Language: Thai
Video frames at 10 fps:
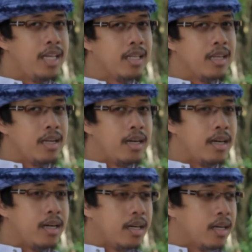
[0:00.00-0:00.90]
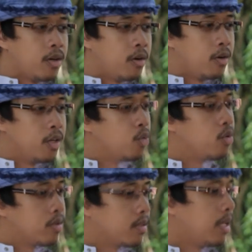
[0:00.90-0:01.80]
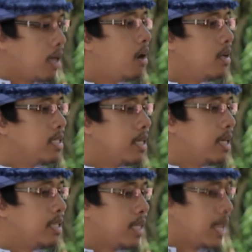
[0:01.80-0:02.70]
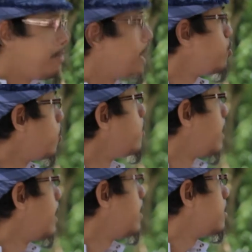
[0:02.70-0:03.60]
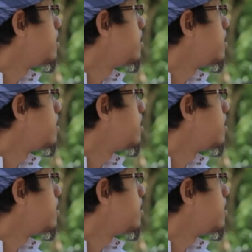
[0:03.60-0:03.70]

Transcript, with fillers: ที่เคนดูละครจะจะรับได้ทุกคนละ